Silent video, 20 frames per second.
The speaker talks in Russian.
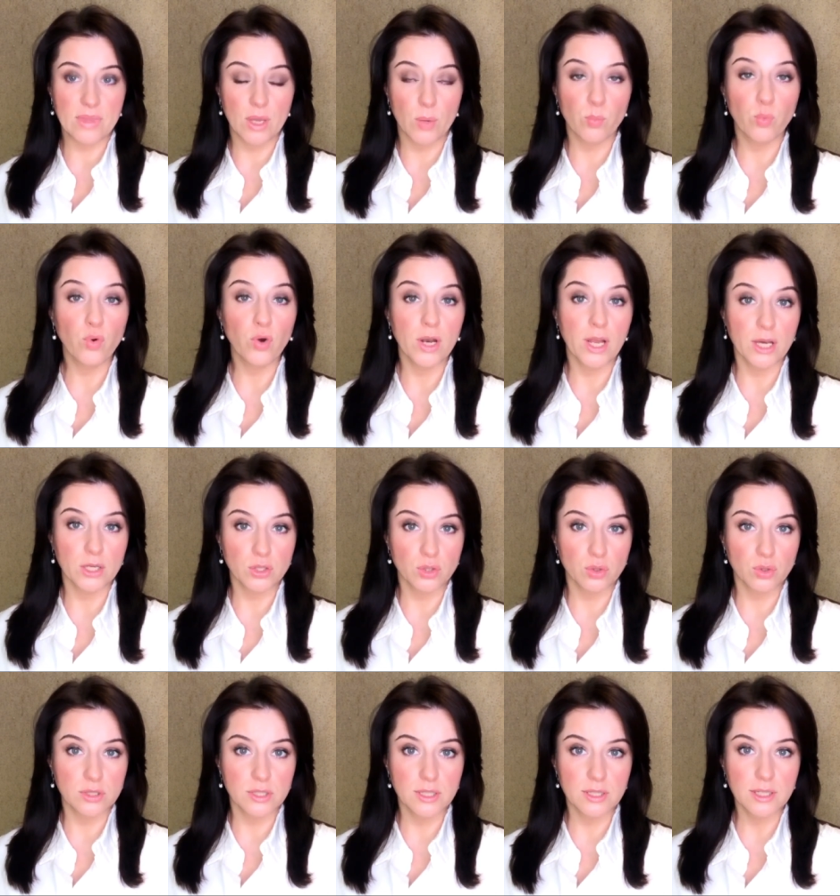более
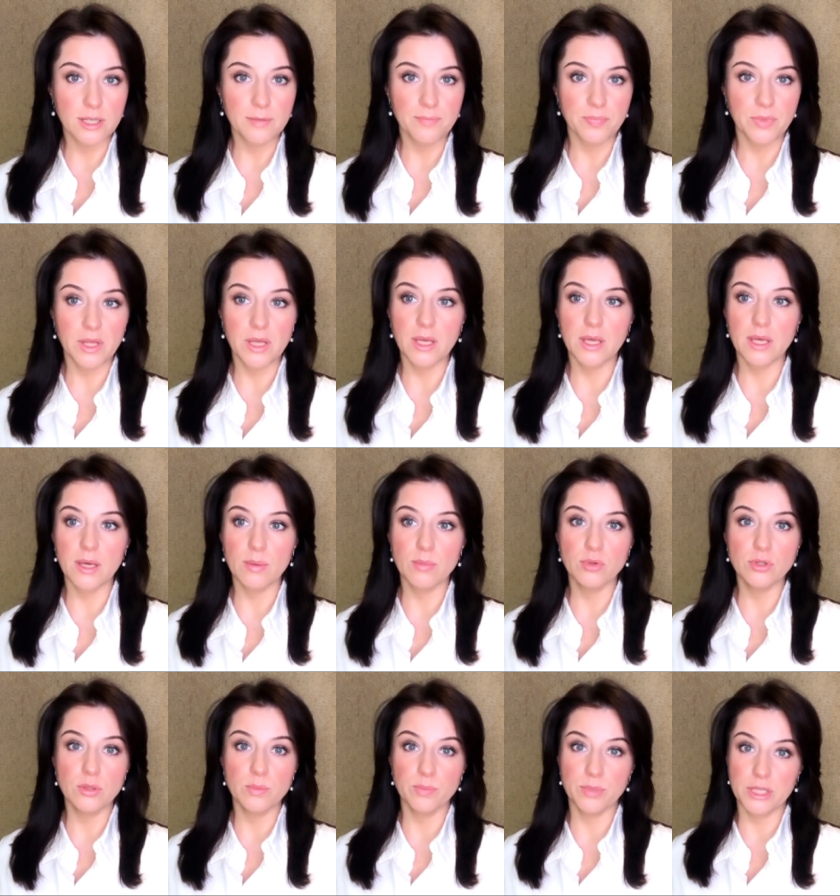осознанны и
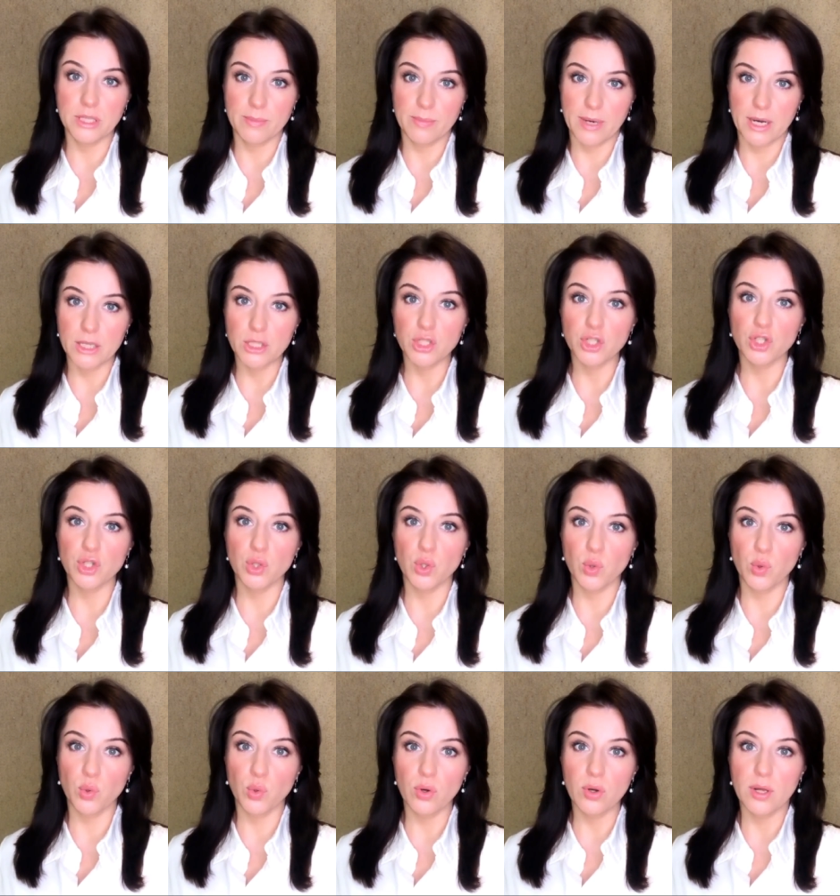будем понимать,
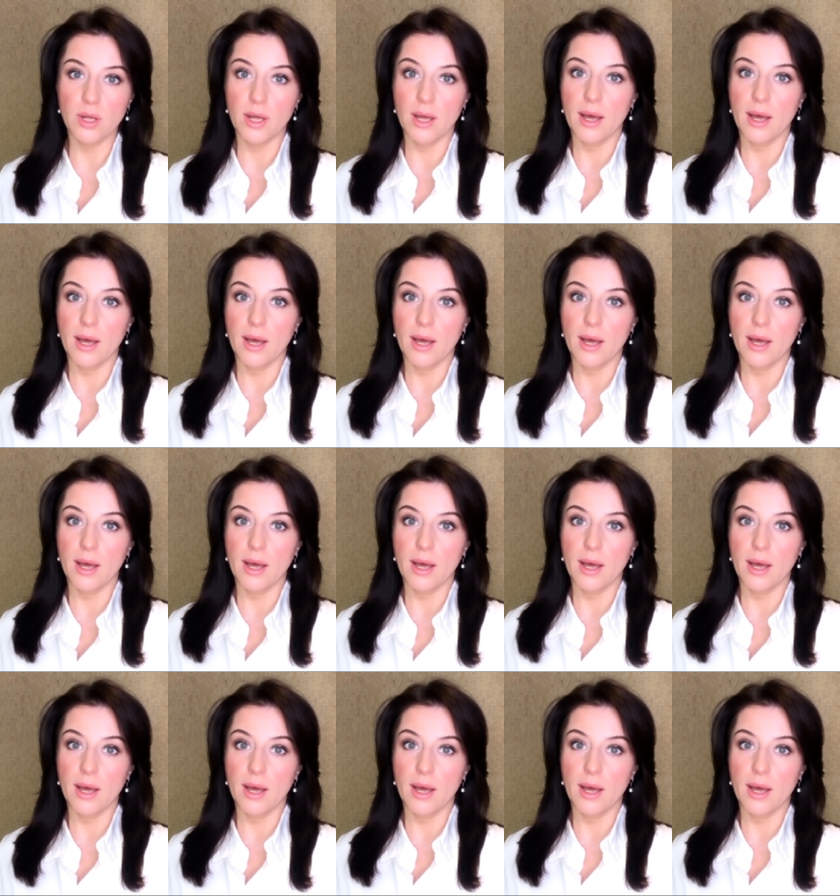что